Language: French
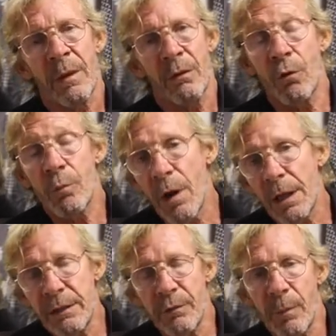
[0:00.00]
donc moi, à
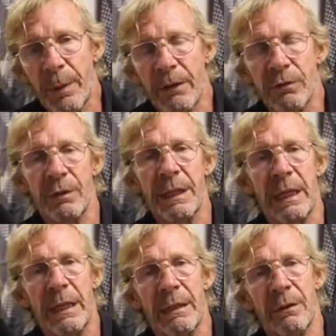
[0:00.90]
niveau
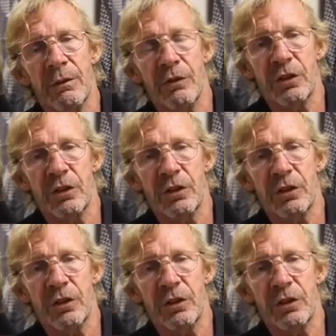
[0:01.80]
personnel,